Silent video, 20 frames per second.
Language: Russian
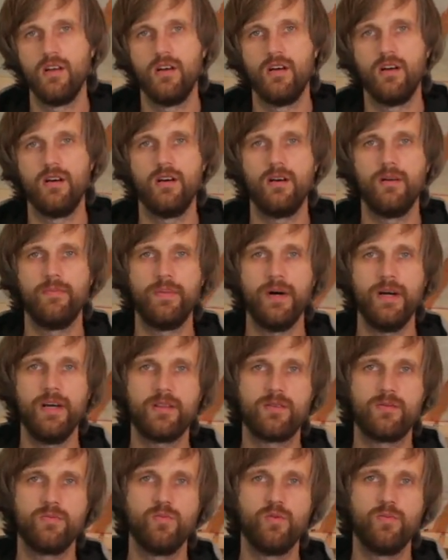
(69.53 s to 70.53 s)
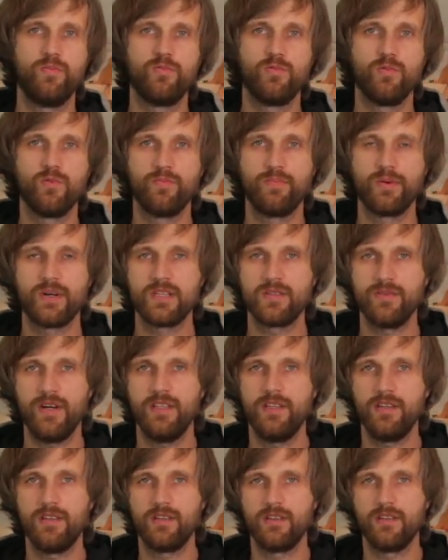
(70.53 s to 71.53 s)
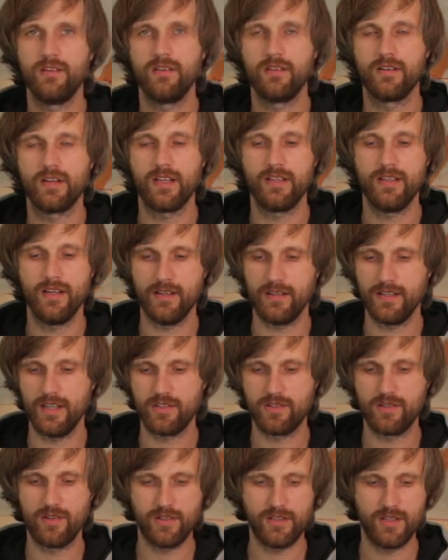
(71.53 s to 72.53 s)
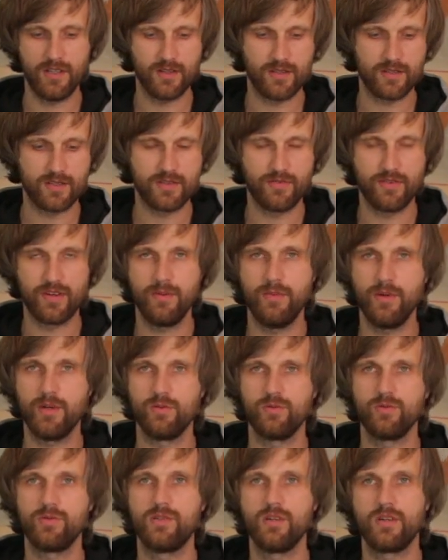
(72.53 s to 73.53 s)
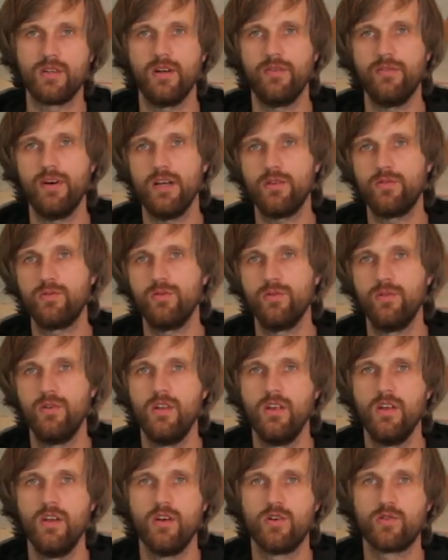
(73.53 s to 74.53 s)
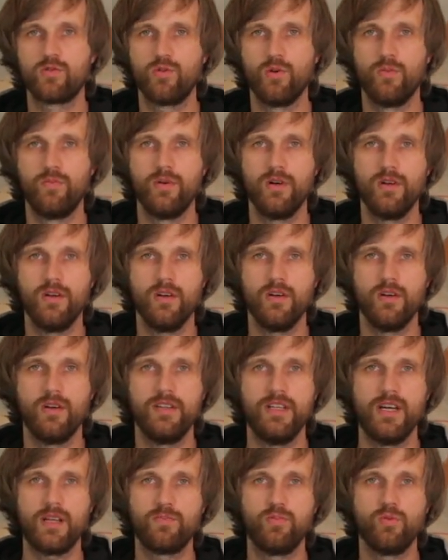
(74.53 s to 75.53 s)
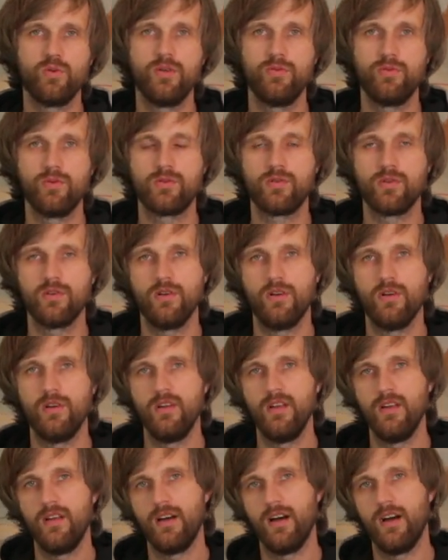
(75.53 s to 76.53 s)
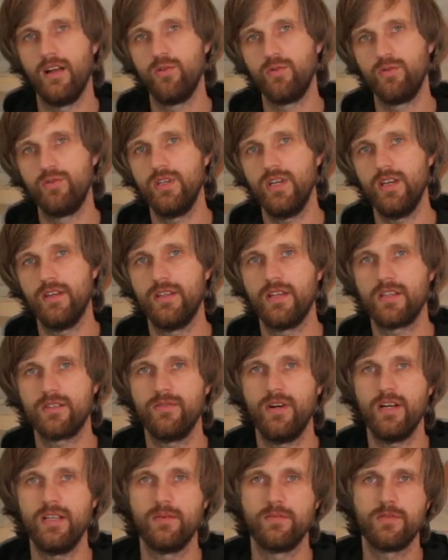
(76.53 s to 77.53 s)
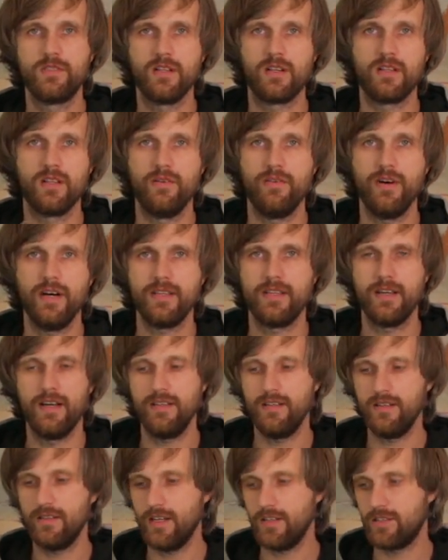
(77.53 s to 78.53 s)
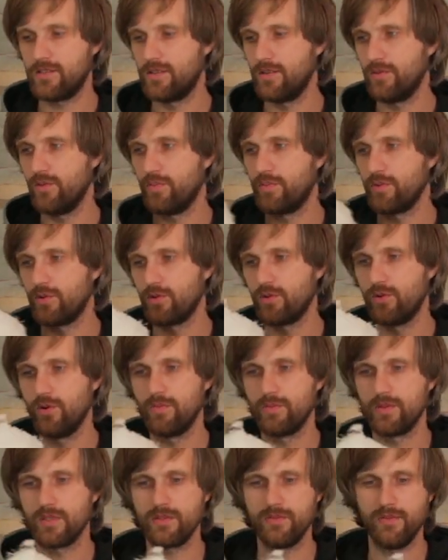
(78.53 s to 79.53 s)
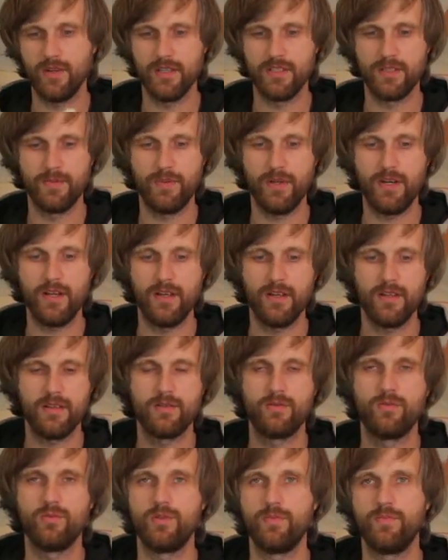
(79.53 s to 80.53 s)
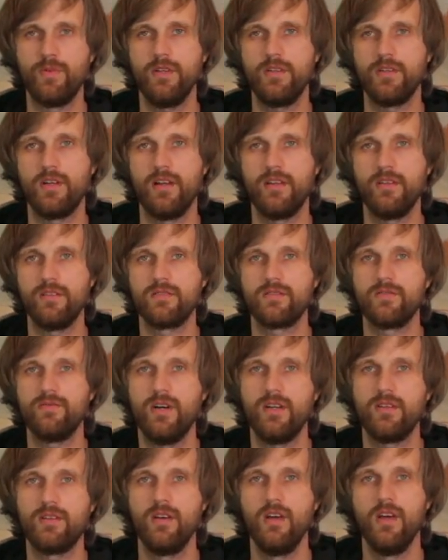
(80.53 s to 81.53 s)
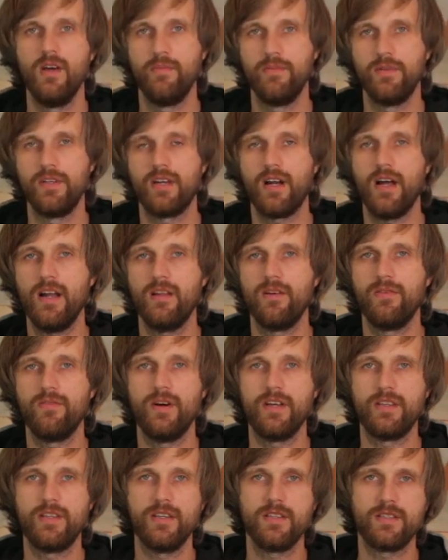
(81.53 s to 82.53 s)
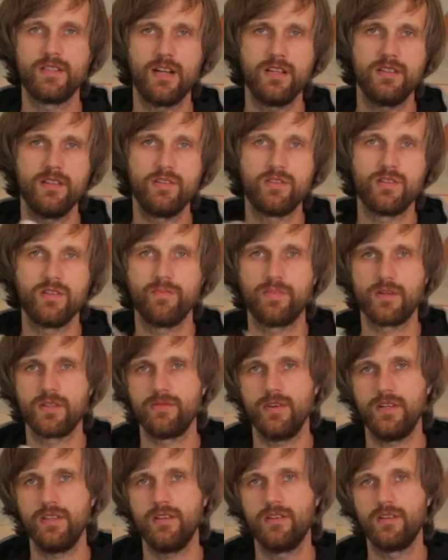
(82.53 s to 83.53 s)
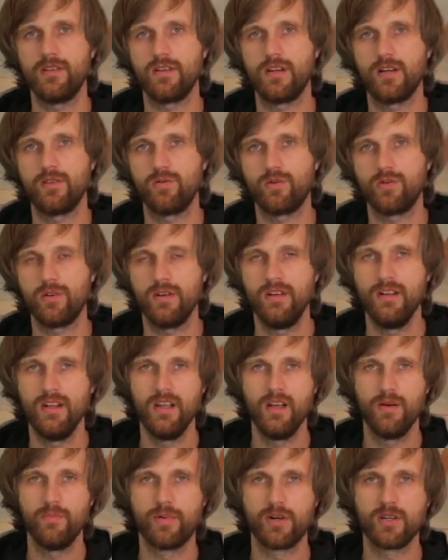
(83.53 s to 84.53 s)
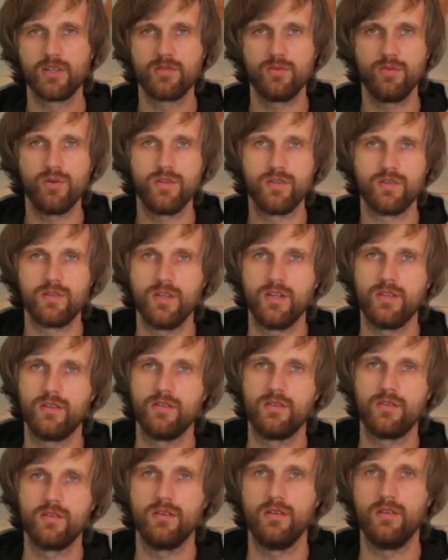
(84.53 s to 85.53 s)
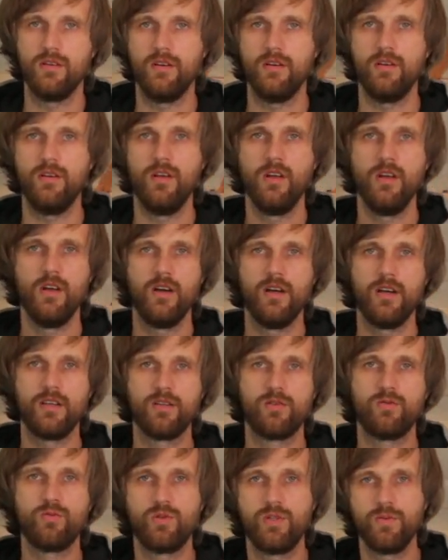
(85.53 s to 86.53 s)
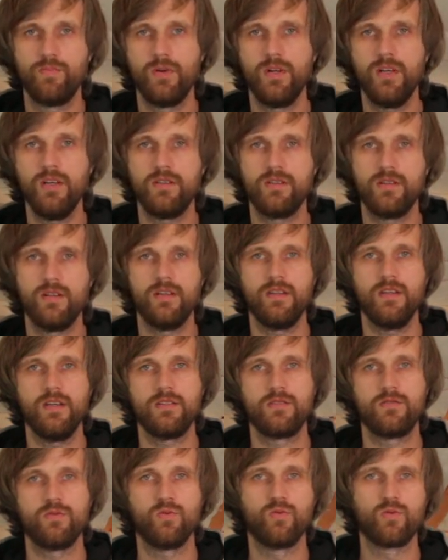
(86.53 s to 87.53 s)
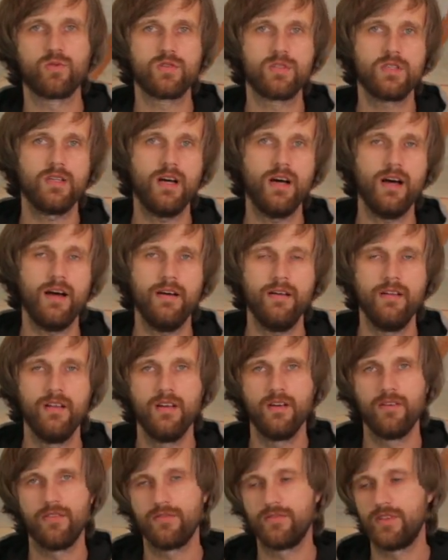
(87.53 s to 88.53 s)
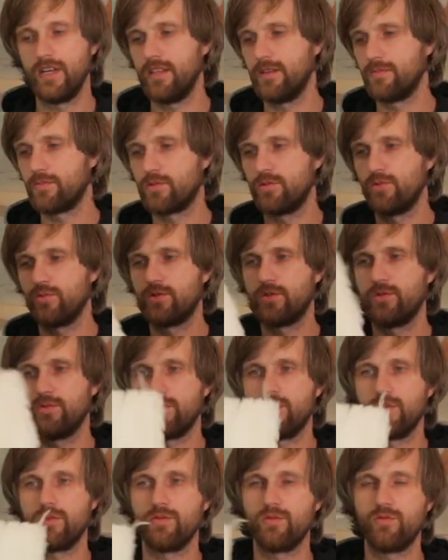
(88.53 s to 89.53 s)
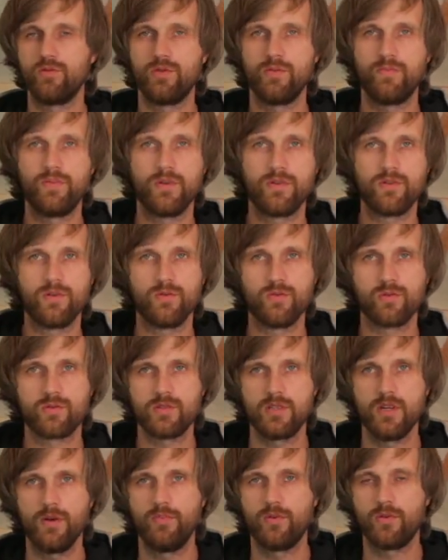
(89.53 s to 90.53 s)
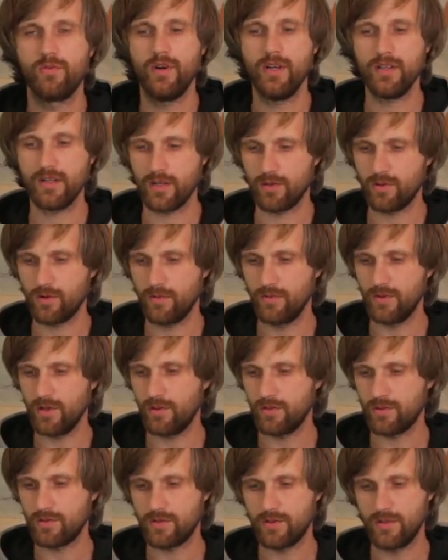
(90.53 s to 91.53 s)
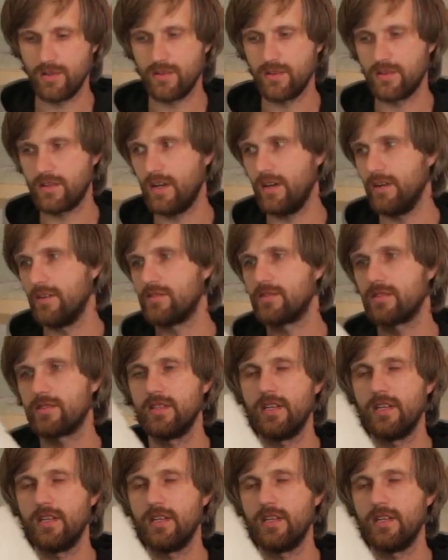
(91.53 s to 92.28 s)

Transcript: Э, поэтому ну, производители, когда начали делать современную стекловату, чтобы не отпугивать э, людей названием стекловата, они начали его по-другому называть. Теперь этот утеплитель они называют минеральная вата. Есть различные производители, которые производят этот, э, этот утеплитель. Есть Урса, в данном случае вот этот утеплитель Урса Пурван, который мне очень сильно нравится.